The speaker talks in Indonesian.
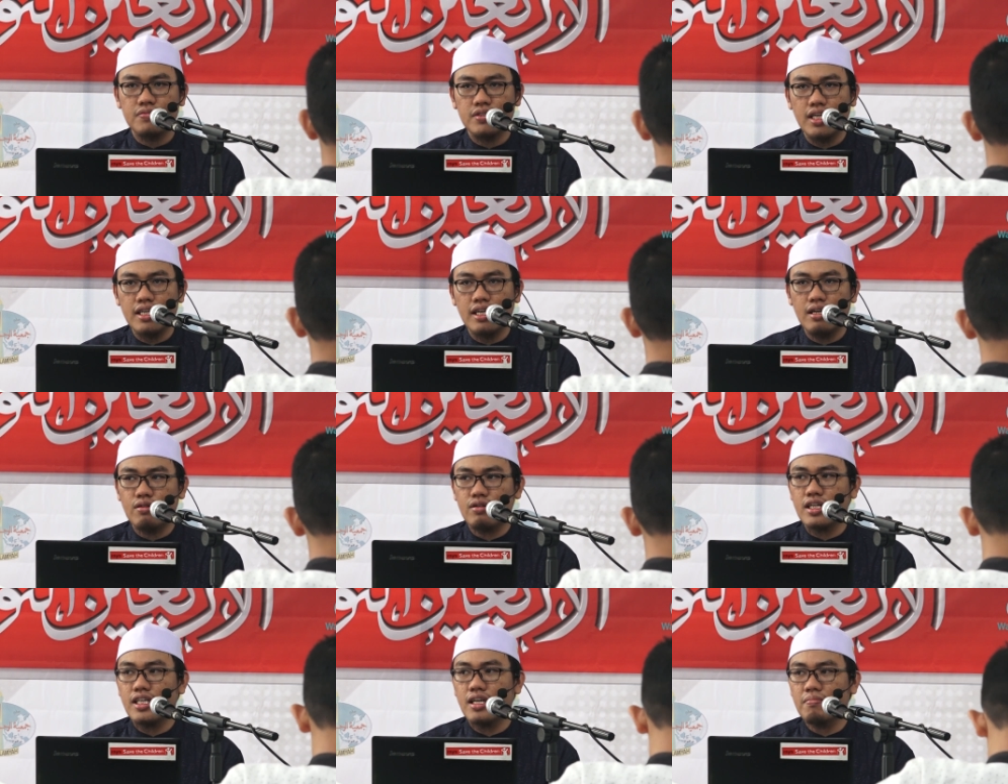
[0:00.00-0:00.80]
Dia adalah
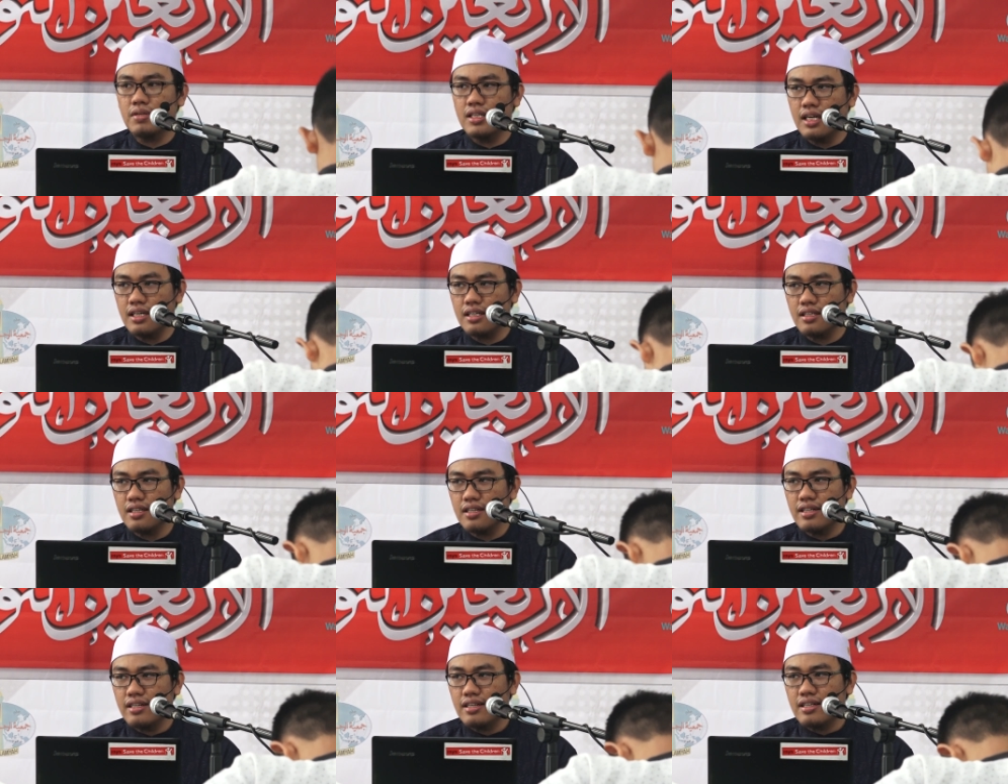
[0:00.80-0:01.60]
orang yang
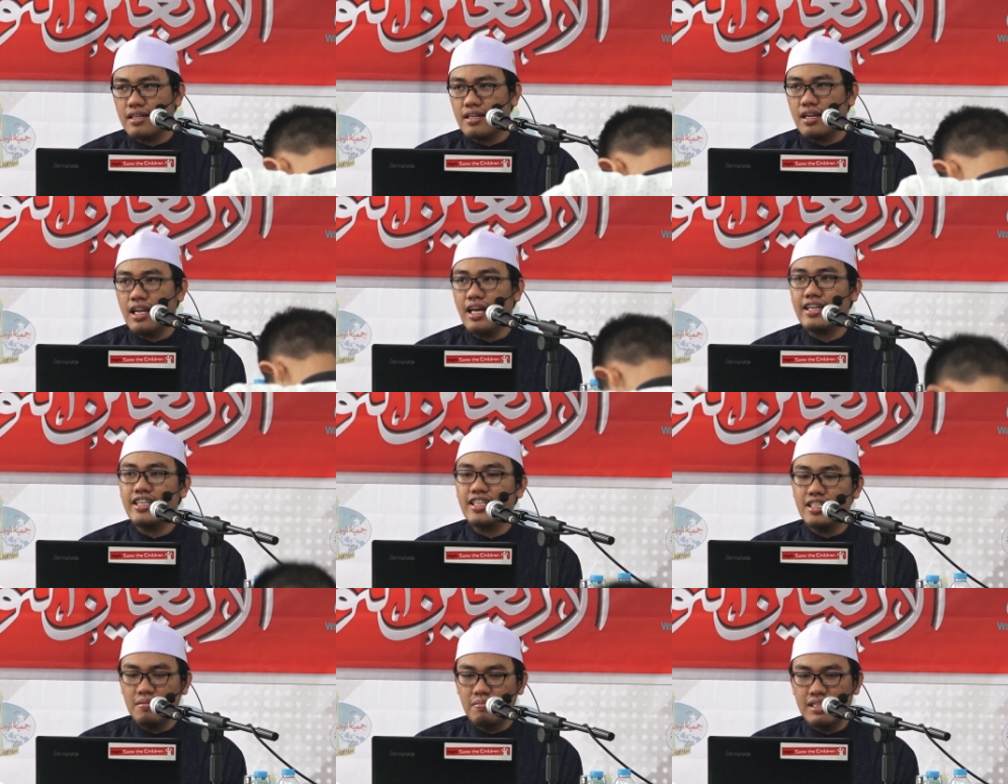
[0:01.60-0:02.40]
benar
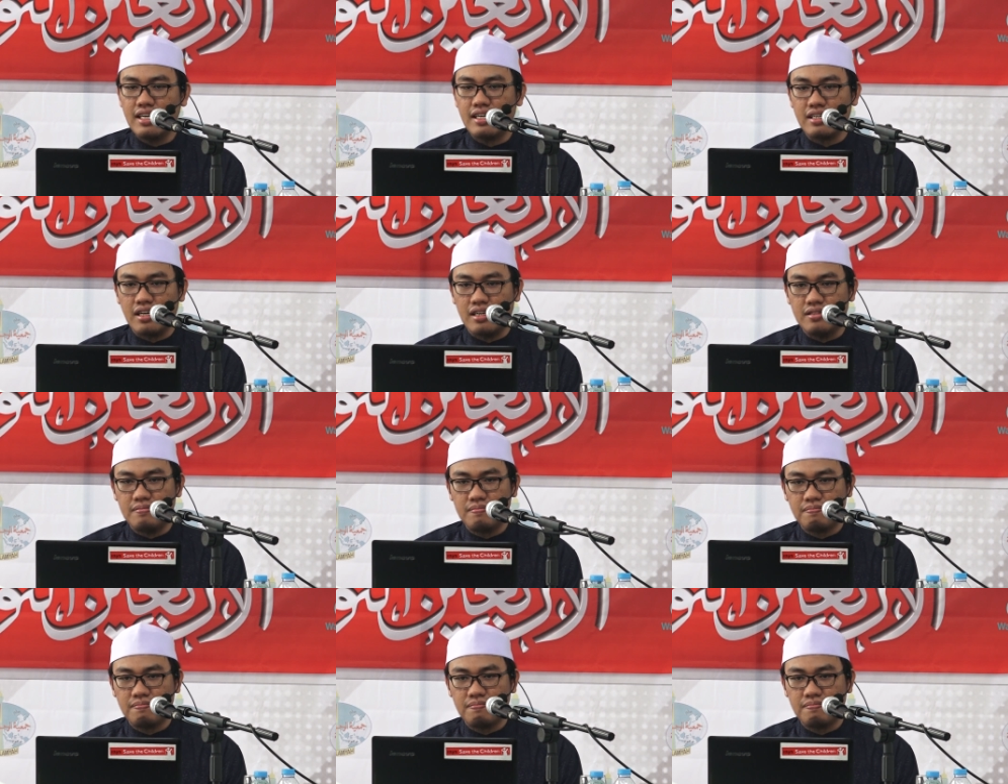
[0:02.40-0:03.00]
lagi dibenarkan.